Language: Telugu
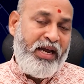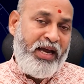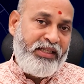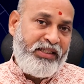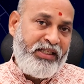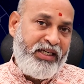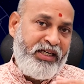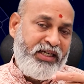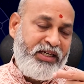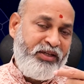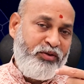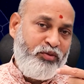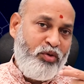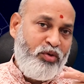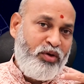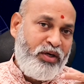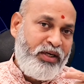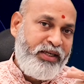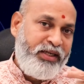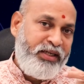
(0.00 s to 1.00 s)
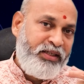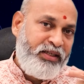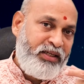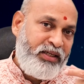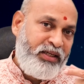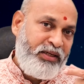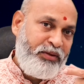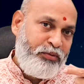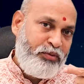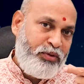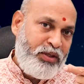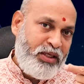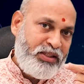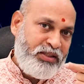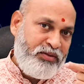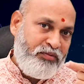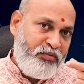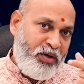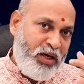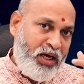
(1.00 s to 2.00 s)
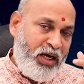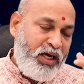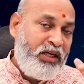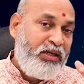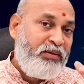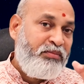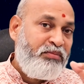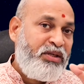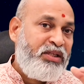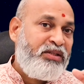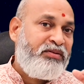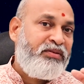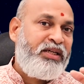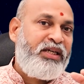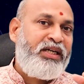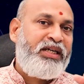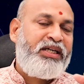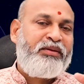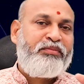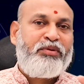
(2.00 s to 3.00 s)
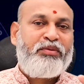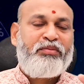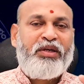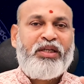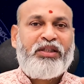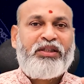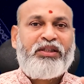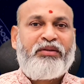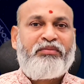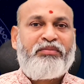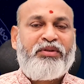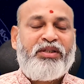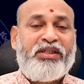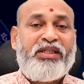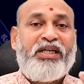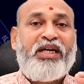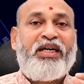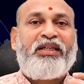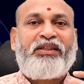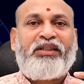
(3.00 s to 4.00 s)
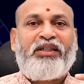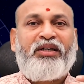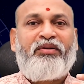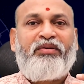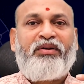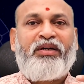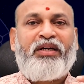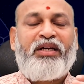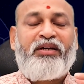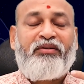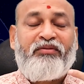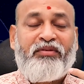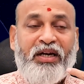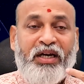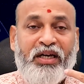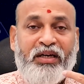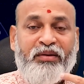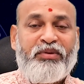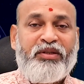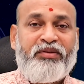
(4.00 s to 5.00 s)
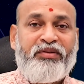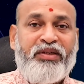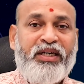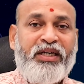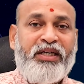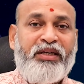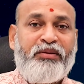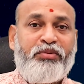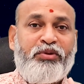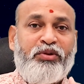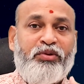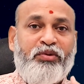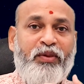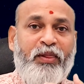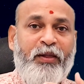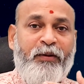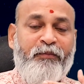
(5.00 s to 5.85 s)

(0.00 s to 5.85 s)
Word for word: అయితే ఇక్కడ ఇంకొకటి ఏంటంటే కాస్త వాహనం మీద వెళ్ళేటప్పుడు మాత్రం మీరు జాగ్రత్తగా ఉండాలి వాహనం మీద వెళ్ళేటప్పుడు